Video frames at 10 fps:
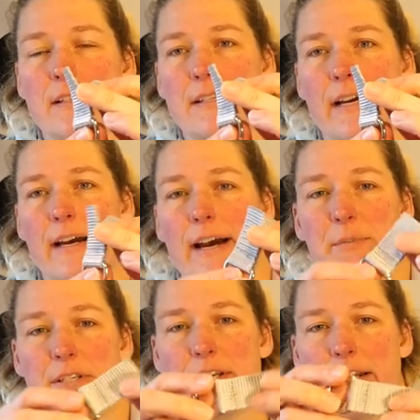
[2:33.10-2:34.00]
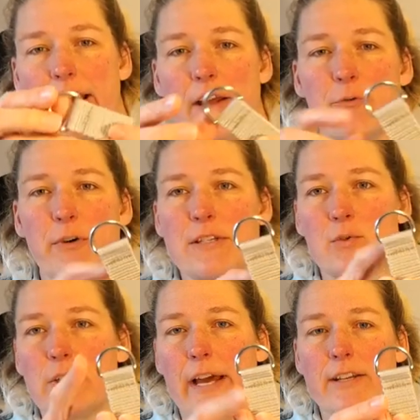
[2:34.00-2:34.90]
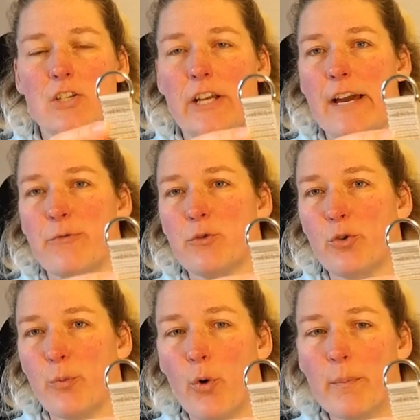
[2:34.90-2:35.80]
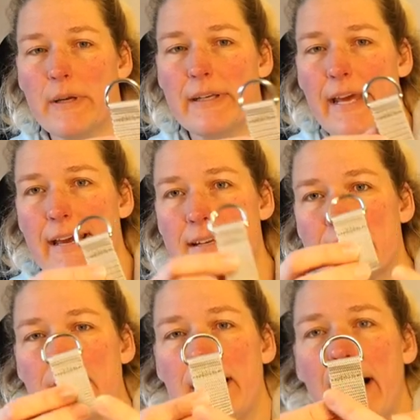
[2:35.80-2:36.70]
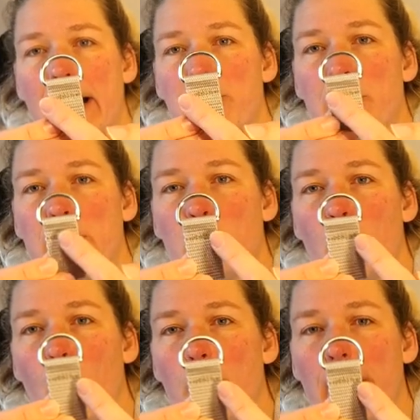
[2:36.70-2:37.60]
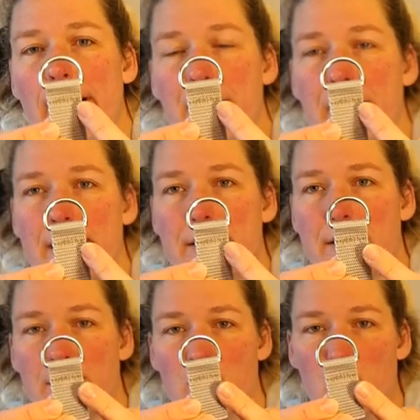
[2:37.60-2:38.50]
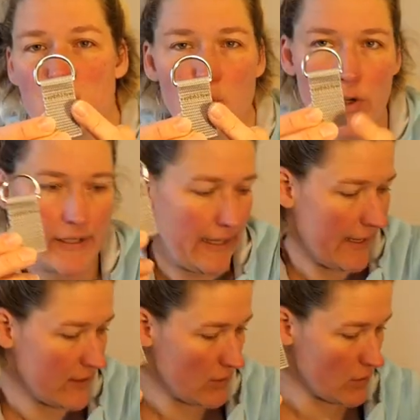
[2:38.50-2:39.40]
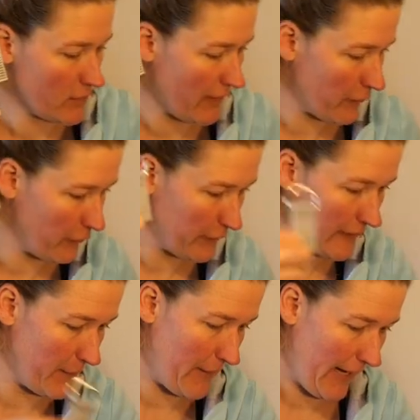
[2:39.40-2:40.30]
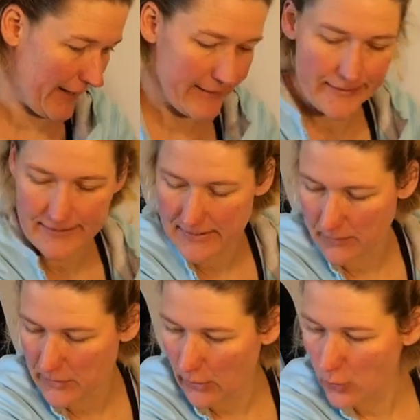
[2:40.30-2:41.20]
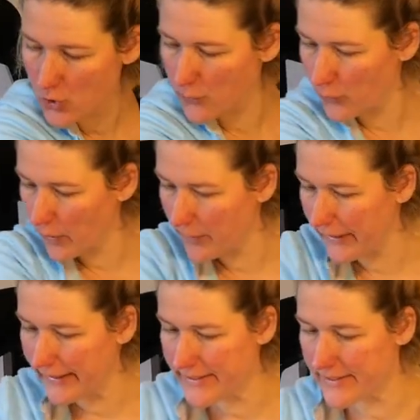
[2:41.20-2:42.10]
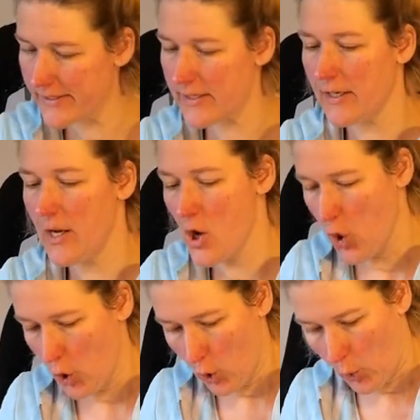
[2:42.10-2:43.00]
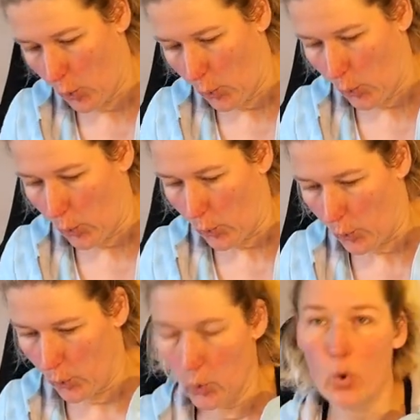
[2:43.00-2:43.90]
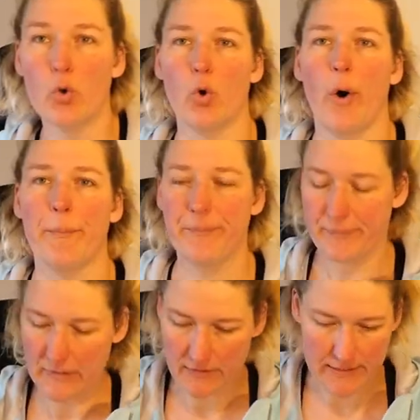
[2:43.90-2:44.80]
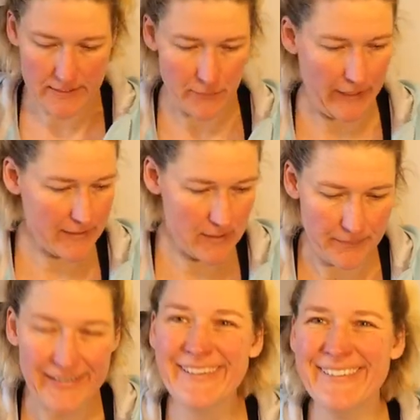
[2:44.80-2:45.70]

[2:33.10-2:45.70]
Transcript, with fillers: da habe ich dann einfach so kleine Streifen drumherum genäht, einfach hier oben einmal zugenäht und zwar viermal, das habe ich auch schon vorbereitet. Uh, ja, das war's.